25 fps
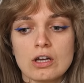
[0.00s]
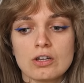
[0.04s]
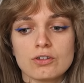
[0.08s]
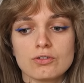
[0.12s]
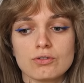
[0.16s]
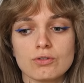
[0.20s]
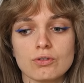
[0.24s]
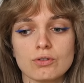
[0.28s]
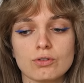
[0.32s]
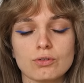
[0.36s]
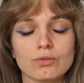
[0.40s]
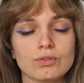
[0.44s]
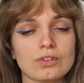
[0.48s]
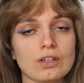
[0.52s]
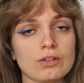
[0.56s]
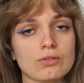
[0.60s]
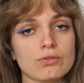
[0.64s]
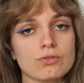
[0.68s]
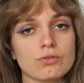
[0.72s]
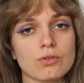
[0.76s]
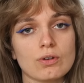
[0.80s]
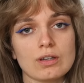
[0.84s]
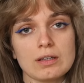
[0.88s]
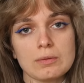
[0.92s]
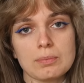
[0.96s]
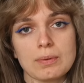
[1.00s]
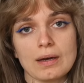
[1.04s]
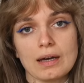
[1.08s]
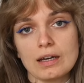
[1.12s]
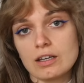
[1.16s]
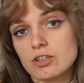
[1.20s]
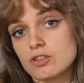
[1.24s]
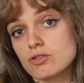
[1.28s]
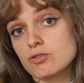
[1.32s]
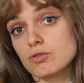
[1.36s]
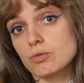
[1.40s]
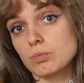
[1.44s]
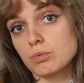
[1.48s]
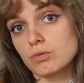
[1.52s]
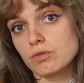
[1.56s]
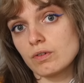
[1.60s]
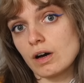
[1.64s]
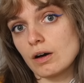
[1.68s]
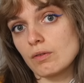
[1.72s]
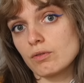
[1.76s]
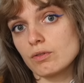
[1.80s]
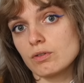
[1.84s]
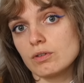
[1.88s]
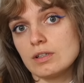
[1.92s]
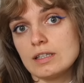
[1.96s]
Je trouve ça toujours hyper riche de
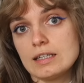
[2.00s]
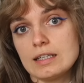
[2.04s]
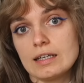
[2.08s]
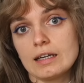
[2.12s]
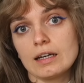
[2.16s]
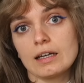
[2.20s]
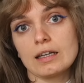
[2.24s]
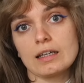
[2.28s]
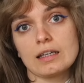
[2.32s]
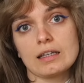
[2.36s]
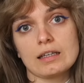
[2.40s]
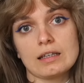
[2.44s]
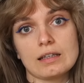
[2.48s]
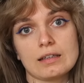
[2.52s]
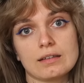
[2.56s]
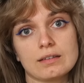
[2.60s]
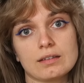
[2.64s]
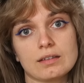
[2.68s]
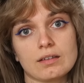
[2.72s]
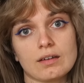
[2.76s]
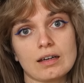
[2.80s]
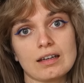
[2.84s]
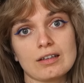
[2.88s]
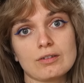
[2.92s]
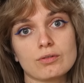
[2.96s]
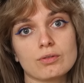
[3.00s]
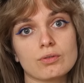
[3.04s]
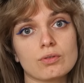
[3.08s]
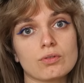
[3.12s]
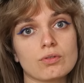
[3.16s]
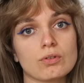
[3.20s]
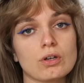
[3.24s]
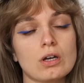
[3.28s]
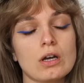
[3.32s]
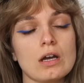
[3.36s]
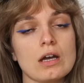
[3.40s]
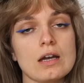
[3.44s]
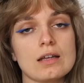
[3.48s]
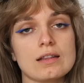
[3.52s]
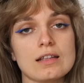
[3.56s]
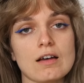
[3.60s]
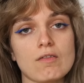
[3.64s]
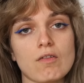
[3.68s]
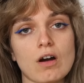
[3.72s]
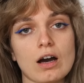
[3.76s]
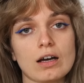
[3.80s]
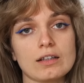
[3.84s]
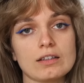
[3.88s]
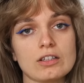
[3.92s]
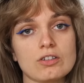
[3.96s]
pouvoir vous lire et c'est vrai que
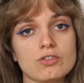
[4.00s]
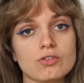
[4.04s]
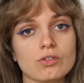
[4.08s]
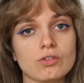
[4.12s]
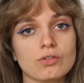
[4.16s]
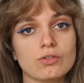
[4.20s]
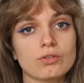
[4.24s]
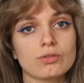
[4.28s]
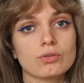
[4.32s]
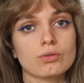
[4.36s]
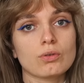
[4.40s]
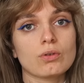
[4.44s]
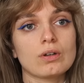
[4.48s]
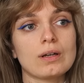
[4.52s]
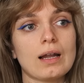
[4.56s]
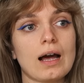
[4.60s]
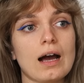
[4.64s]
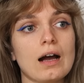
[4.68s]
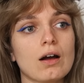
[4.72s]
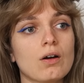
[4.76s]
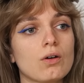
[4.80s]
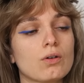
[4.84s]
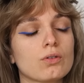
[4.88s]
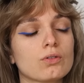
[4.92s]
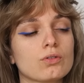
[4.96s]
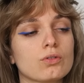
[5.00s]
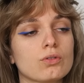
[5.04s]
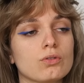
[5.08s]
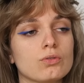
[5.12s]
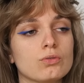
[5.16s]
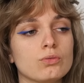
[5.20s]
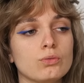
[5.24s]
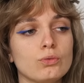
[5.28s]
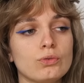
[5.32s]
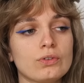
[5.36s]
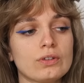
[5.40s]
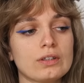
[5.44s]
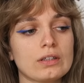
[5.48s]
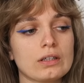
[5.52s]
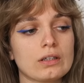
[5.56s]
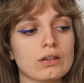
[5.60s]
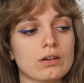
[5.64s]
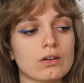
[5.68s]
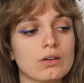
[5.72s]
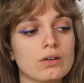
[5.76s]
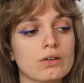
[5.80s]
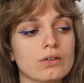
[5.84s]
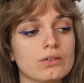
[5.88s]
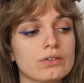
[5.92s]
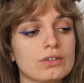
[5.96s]
d'avoir un échange sur l'art entre nous,
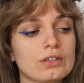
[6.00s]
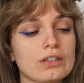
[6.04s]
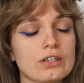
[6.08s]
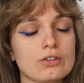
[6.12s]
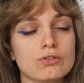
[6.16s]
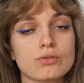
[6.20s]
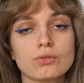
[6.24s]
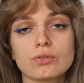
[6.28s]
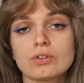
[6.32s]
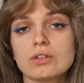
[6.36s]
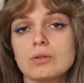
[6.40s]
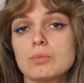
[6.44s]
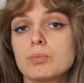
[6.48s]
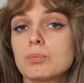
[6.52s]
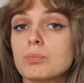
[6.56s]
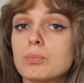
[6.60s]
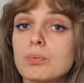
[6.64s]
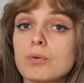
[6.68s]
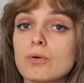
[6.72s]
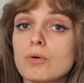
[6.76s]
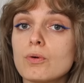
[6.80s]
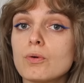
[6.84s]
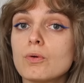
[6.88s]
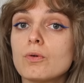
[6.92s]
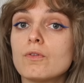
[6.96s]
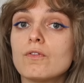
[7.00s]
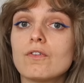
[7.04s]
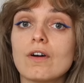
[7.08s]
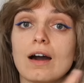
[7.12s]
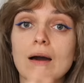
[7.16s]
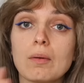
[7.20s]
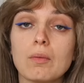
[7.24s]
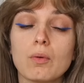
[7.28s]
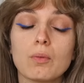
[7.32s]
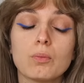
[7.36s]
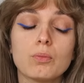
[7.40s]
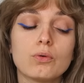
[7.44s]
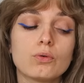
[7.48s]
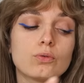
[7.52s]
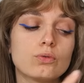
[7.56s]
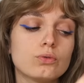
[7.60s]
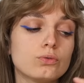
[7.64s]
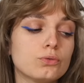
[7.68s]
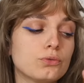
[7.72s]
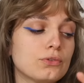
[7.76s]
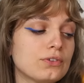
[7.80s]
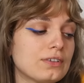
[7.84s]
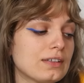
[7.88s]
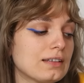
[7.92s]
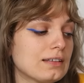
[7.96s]
euh, c'est quelque chose qui peut vraiment beaucoup
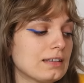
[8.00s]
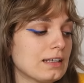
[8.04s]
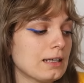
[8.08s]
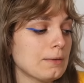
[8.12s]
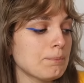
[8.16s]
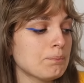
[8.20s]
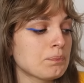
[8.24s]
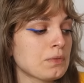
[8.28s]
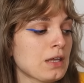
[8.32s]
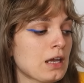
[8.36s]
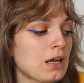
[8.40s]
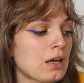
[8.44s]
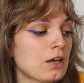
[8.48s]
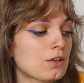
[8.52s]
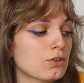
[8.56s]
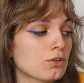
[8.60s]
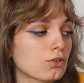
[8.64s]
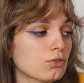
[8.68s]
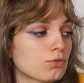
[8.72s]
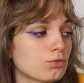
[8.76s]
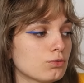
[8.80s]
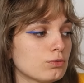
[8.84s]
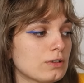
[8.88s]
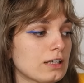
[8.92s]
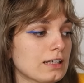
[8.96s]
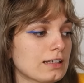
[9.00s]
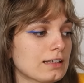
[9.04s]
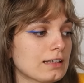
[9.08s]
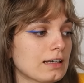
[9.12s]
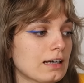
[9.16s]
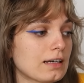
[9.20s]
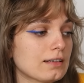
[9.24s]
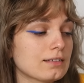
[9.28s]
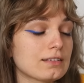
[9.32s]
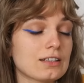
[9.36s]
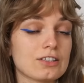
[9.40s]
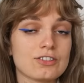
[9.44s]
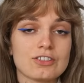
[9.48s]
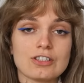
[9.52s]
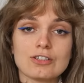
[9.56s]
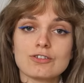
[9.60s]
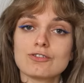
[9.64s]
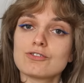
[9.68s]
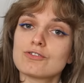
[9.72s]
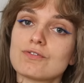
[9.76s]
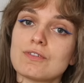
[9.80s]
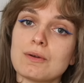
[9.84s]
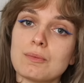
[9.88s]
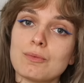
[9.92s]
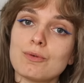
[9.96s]
nous aider. Dans tous les cas, sachez
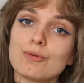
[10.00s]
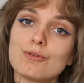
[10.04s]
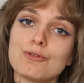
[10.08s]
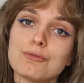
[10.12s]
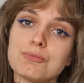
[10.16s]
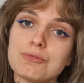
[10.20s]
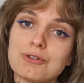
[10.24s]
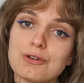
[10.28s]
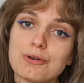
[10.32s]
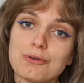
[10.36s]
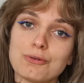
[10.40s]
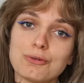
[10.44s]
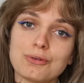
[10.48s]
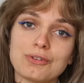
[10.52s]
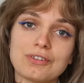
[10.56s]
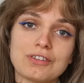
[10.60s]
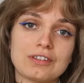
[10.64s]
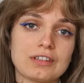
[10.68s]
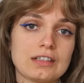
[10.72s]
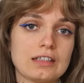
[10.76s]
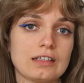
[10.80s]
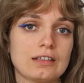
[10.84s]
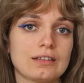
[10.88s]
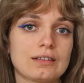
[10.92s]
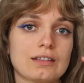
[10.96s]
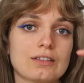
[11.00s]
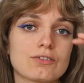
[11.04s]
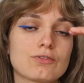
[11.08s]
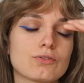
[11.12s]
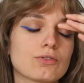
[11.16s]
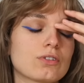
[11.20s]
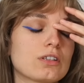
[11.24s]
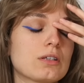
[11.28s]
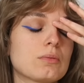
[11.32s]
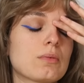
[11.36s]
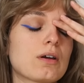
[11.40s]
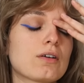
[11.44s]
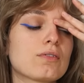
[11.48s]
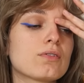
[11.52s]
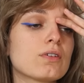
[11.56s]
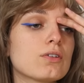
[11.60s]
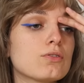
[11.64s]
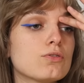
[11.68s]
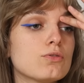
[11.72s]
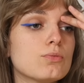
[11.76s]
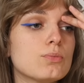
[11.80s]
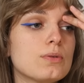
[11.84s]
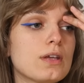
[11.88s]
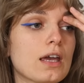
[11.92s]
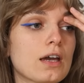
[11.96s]
que je vais beaucoup mieux aussi. Cette journée m'a fait
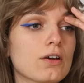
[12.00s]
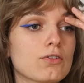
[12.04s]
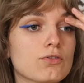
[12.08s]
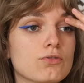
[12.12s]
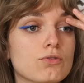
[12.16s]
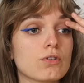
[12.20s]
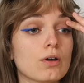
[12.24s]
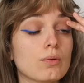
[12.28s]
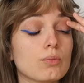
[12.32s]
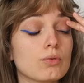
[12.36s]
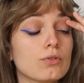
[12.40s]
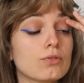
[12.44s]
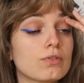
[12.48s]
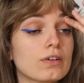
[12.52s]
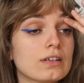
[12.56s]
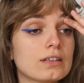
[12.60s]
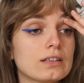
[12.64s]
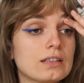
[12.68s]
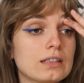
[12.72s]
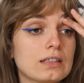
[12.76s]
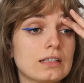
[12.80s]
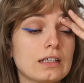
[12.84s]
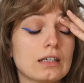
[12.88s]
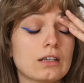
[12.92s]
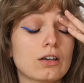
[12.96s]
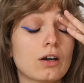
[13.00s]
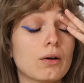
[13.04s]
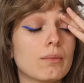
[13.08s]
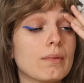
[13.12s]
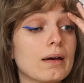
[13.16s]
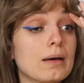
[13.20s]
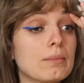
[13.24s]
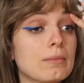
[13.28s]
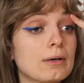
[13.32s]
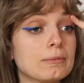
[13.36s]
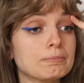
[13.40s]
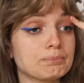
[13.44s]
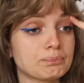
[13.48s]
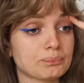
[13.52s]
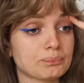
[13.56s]
du bien, je suis un peu fatiguée quand même.